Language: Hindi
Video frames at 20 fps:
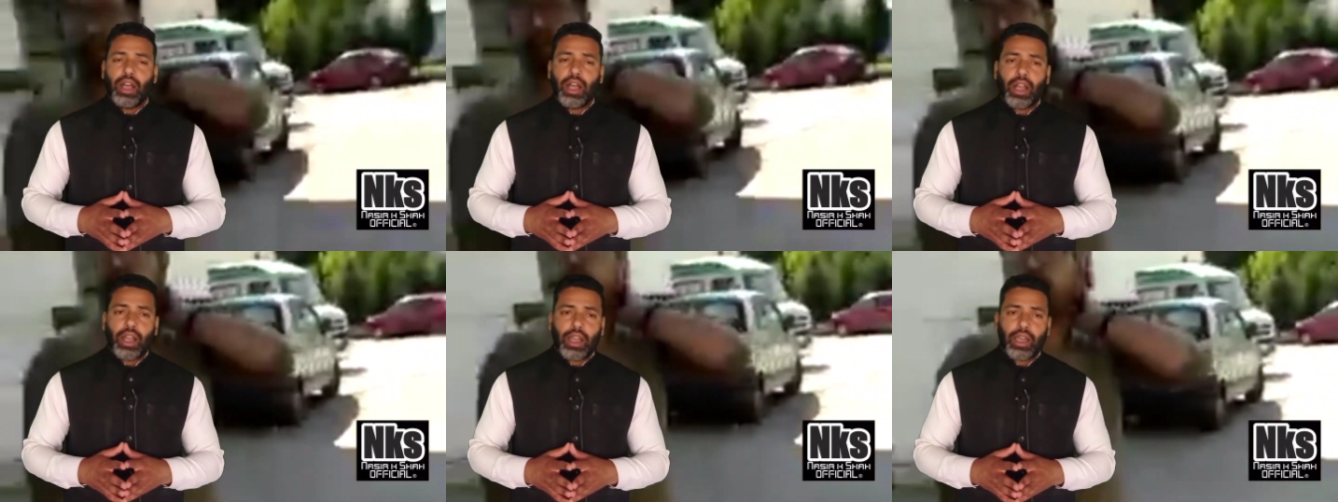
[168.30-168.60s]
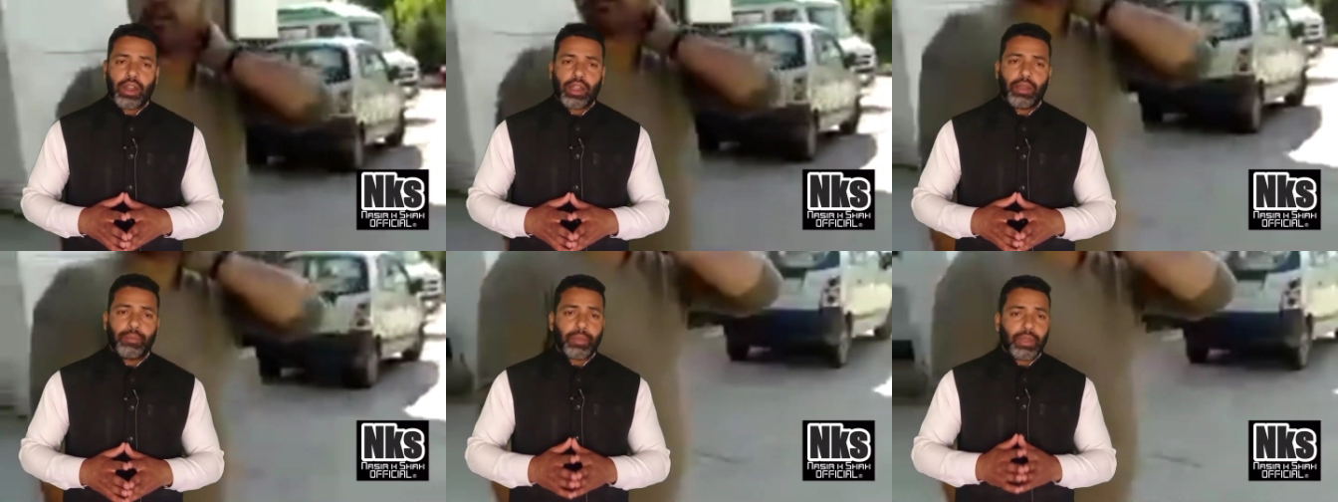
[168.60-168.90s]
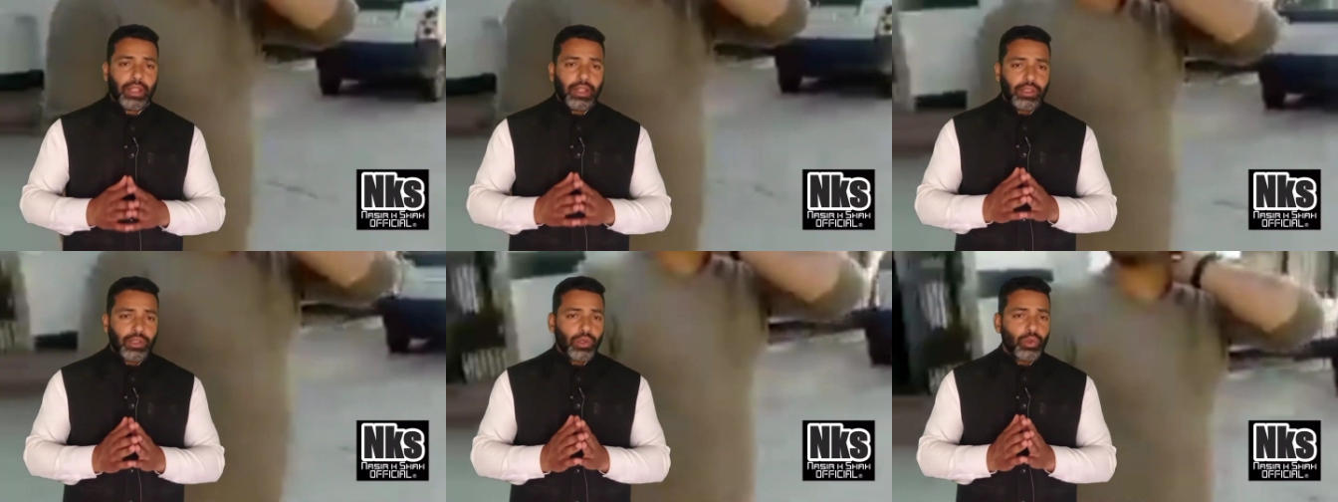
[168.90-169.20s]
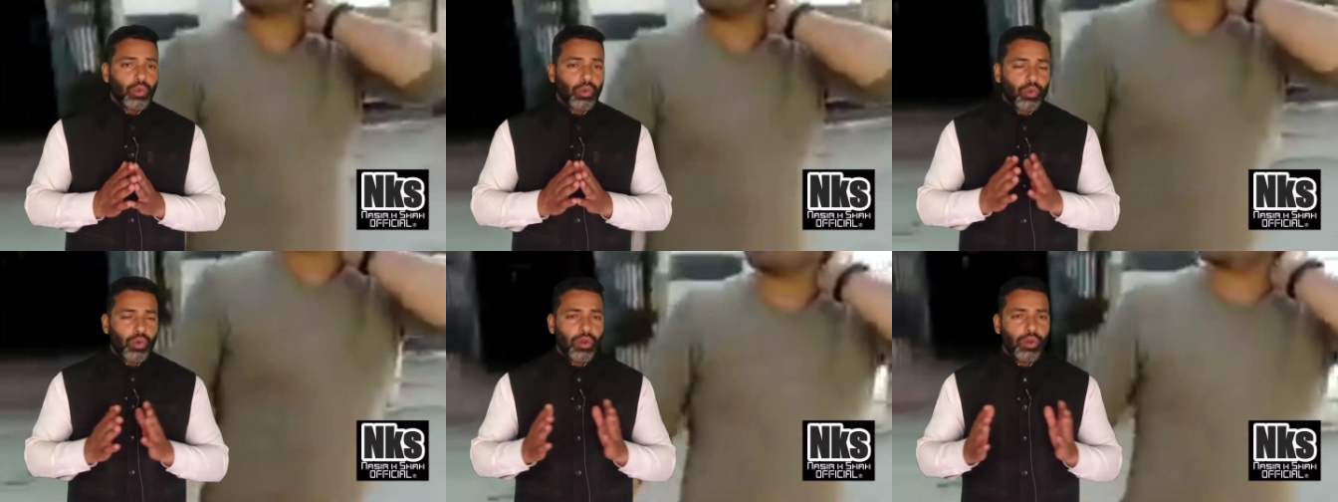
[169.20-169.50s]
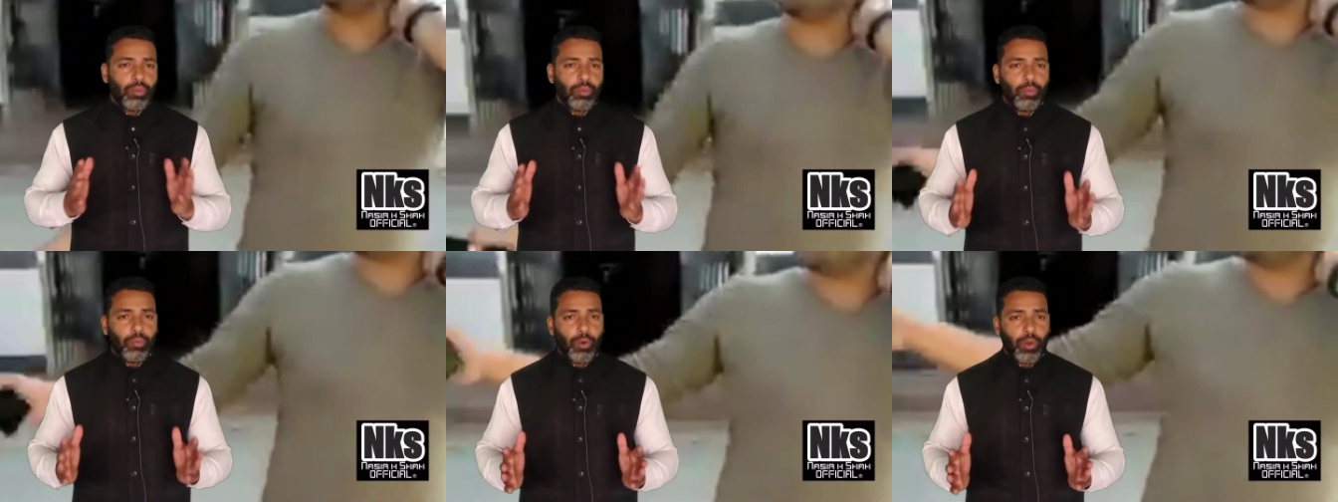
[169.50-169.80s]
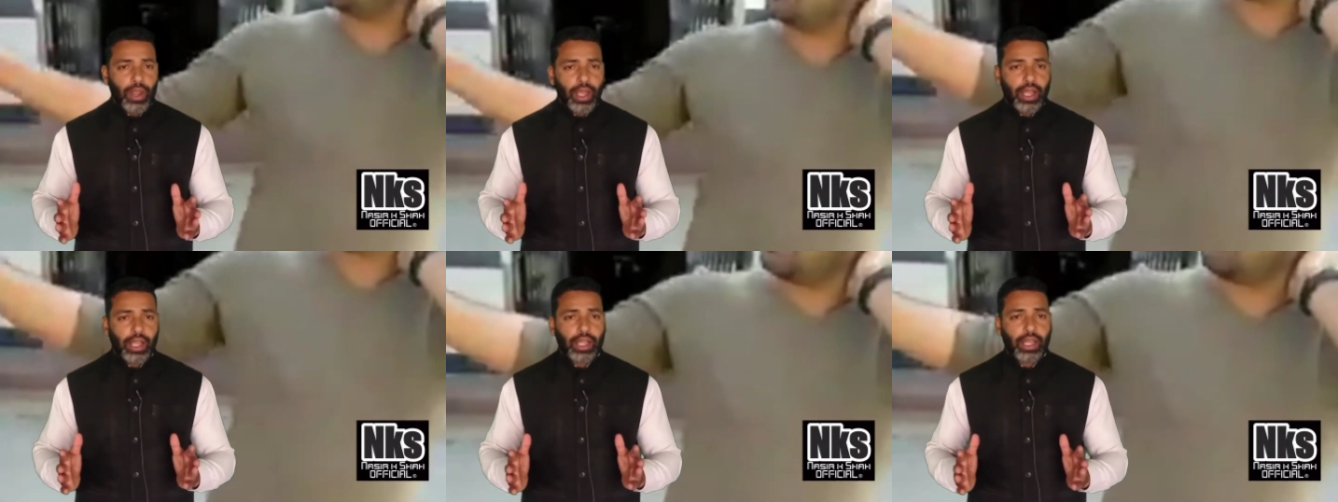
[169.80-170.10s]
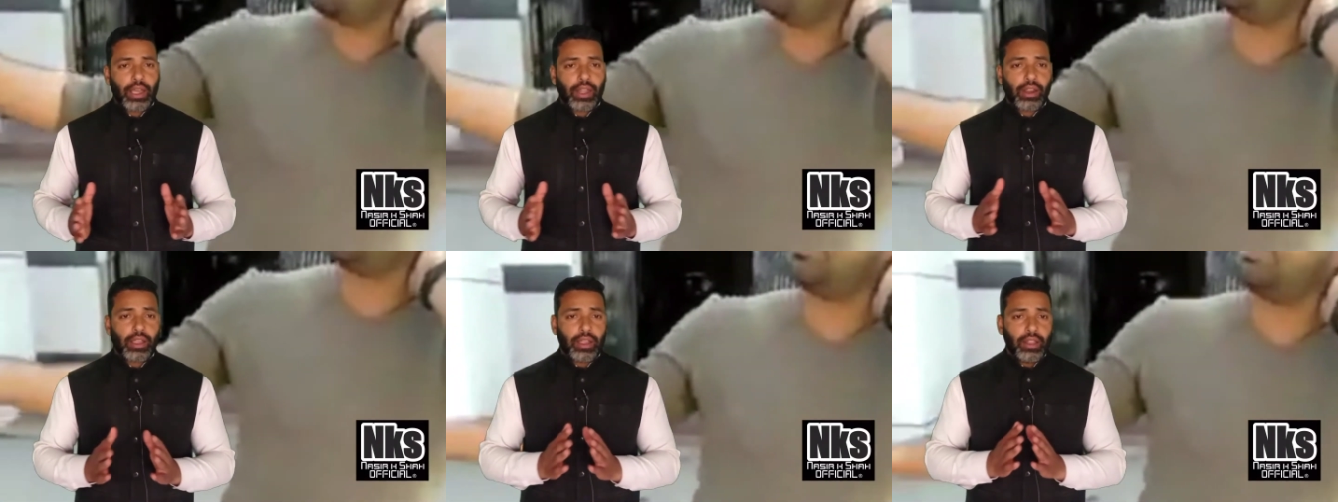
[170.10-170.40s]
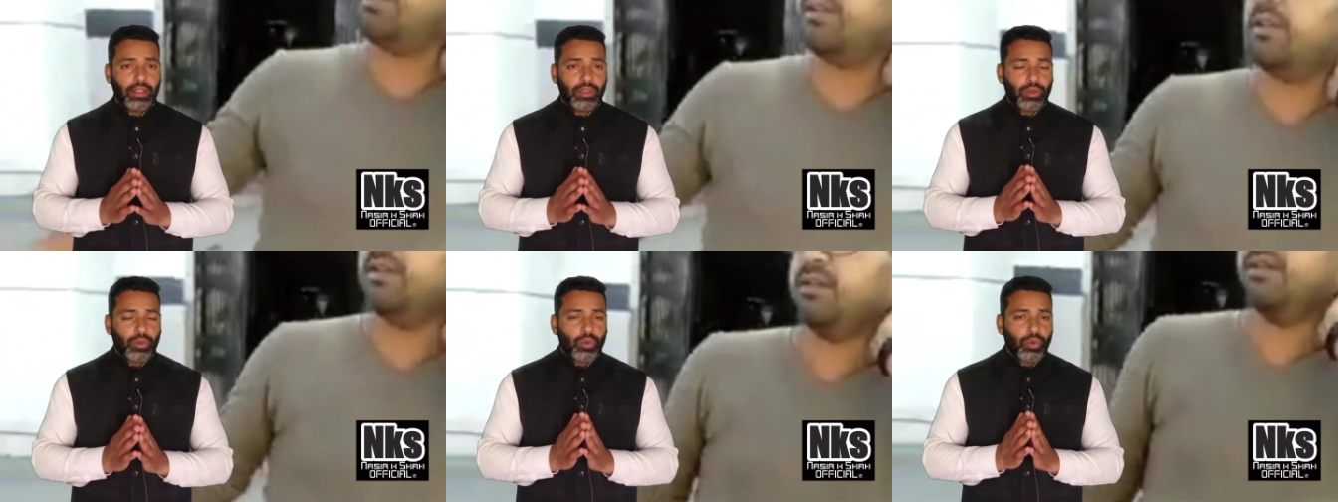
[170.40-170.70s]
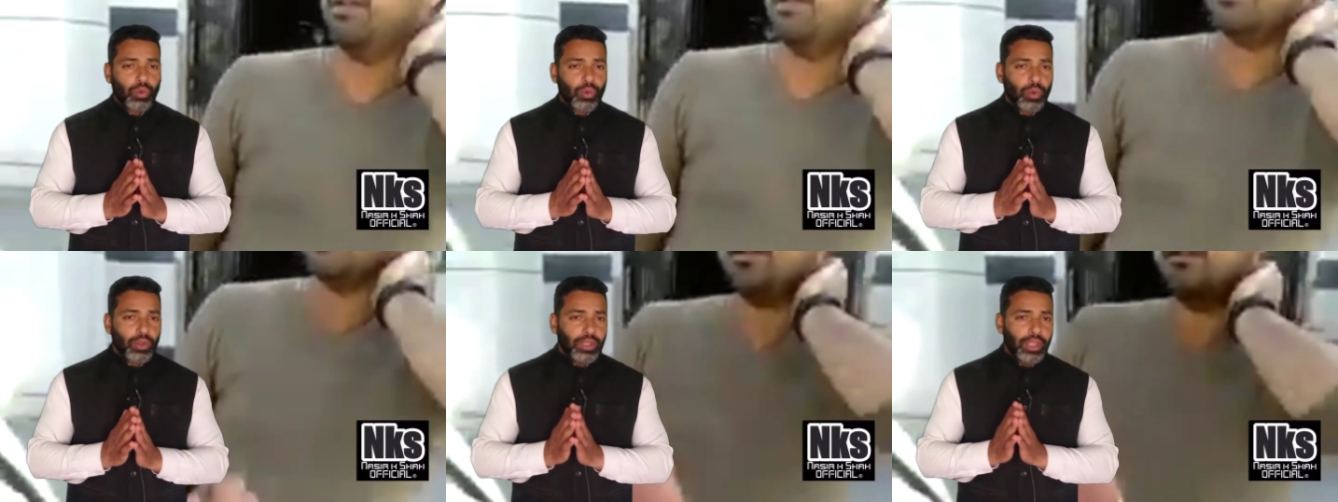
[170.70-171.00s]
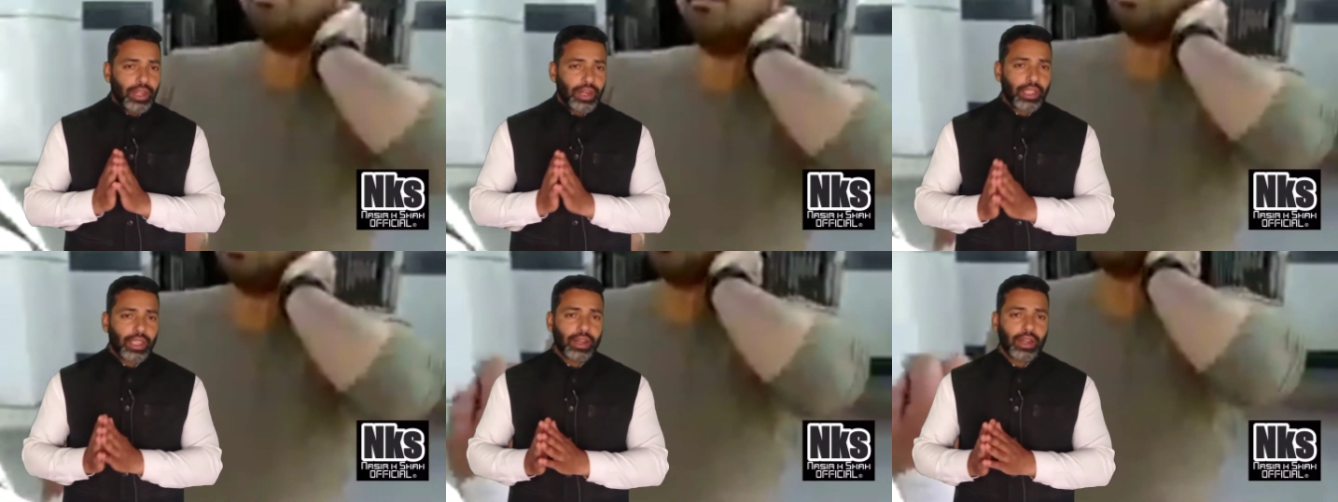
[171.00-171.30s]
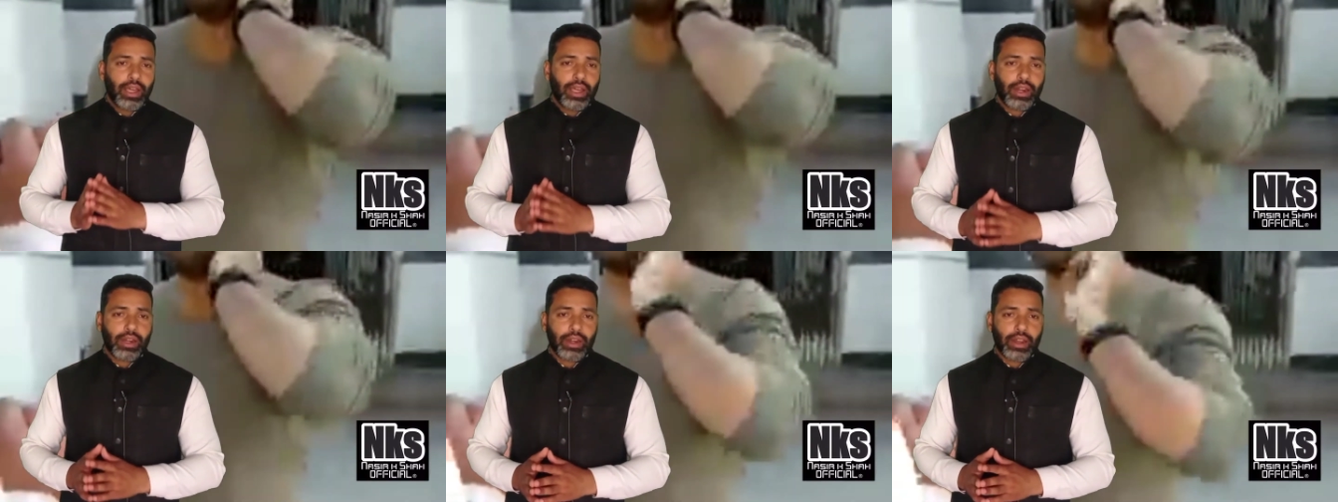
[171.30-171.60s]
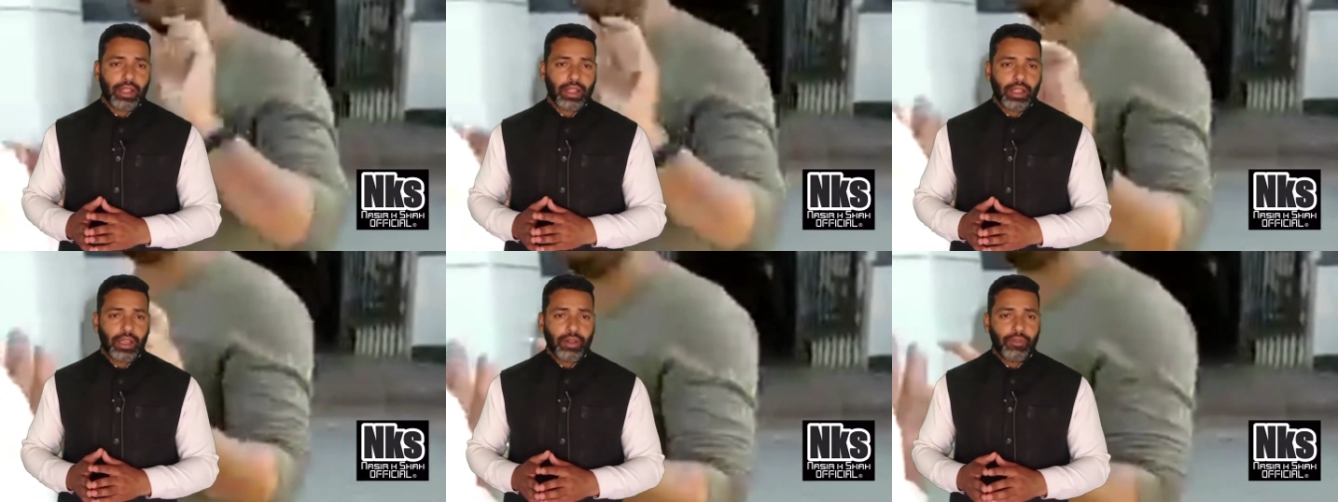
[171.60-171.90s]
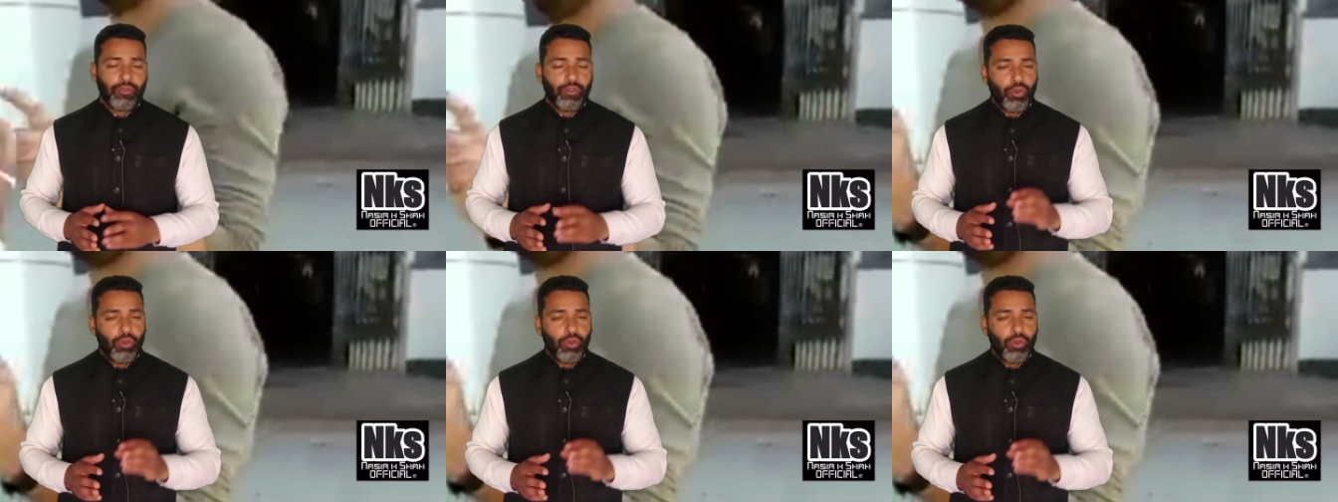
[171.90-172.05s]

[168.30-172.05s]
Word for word: अगर हम गलतियों को भुलाकर गलतियों को दरकिनार रखकर